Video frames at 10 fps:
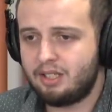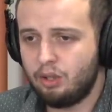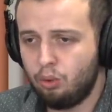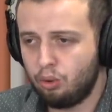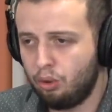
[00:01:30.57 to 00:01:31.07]

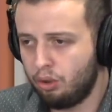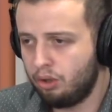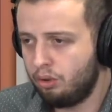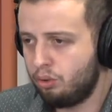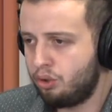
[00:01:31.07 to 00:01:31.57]
segurou
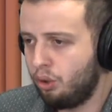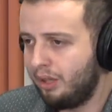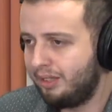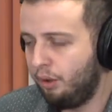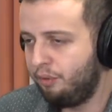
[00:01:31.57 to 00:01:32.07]
o
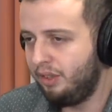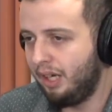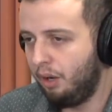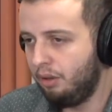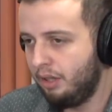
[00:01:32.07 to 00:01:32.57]
jogo até o
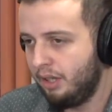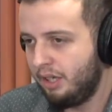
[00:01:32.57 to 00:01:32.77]
final,